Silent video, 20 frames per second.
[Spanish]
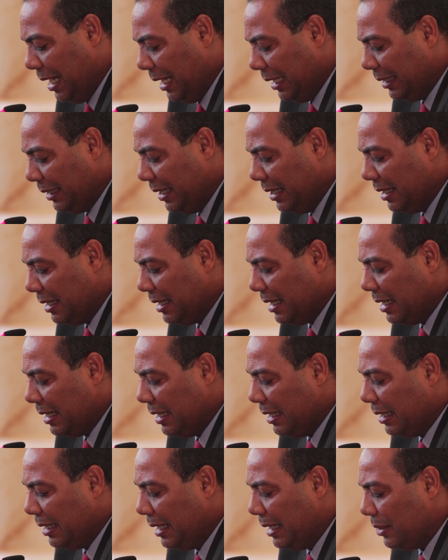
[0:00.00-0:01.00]
atiendan
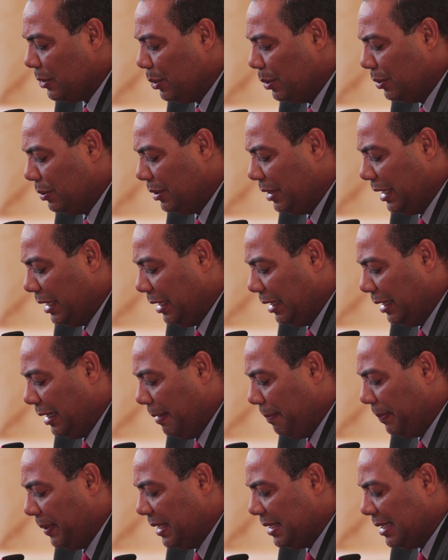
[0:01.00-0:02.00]
el caso de que
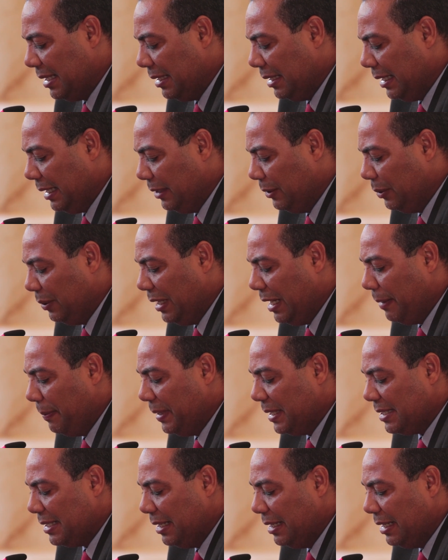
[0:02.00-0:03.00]
están presentando las
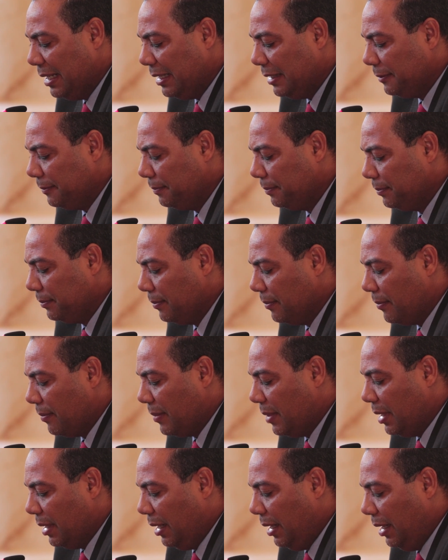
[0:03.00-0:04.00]
vecinas
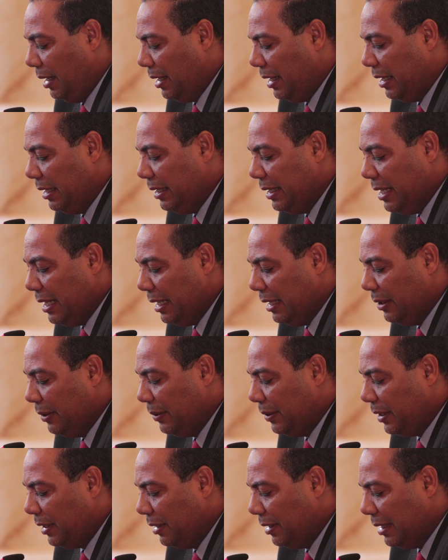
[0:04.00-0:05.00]
en el día de
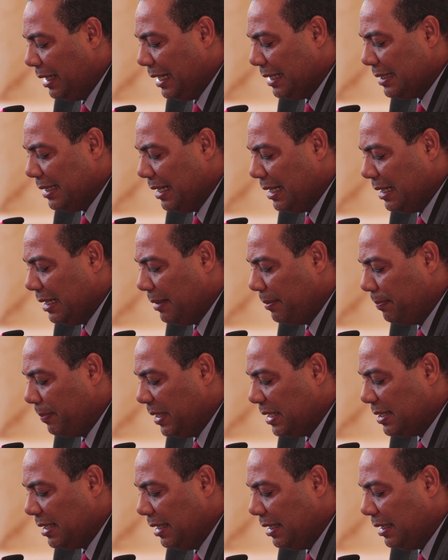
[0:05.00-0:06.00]
hoy. Gracias,
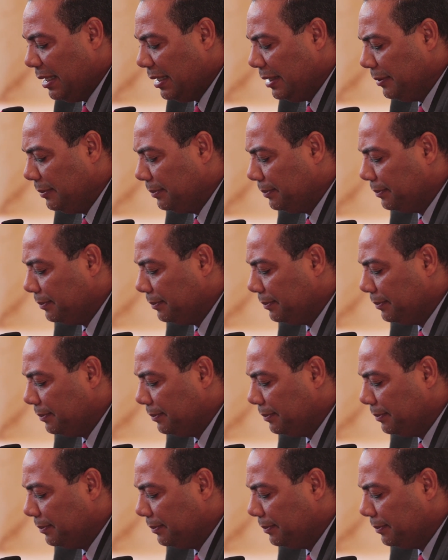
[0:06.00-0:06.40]
Presidenta.